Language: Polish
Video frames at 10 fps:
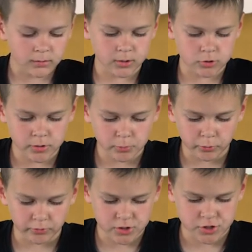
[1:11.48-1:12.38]
Zacząłem
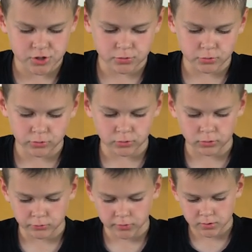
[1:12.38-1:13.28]
uważnie się
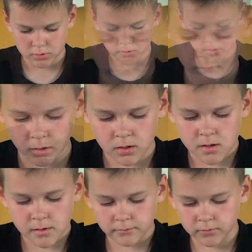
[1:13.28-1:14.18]
rozglądać.
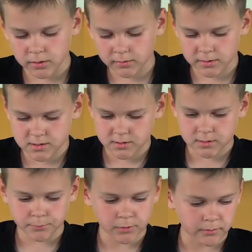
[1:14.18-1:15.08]
W zasadzie
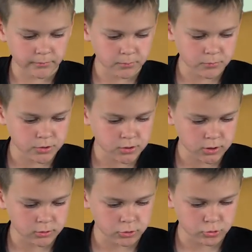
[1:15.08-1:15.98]
sam nie wiem,
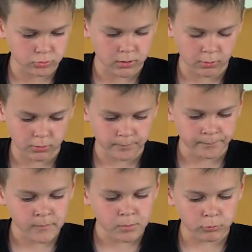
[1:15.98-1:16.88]
czego szukałem,
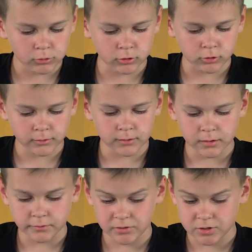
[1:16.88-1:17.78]
bo do końca
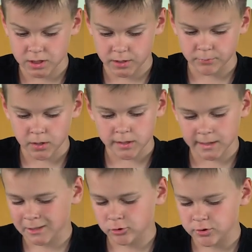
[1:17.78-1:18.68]
nie wiedziałem,
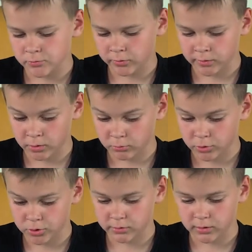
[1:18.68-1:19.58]
jak to się
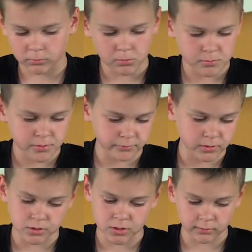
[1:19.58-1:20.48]
stało, że znalazłem się w
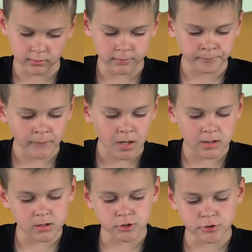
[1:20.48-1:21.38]
tych czasach.
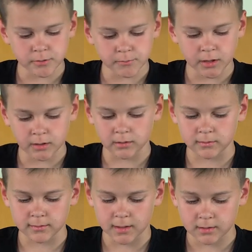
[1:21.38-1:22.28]
Ale liczyłem na
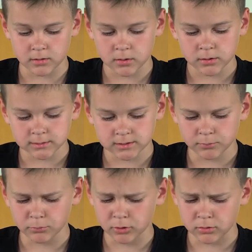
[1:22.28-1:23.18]
jakiś znak,
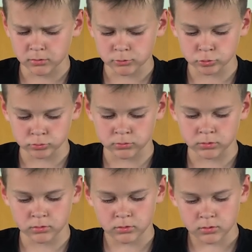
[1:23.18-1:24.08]
symbol, cud.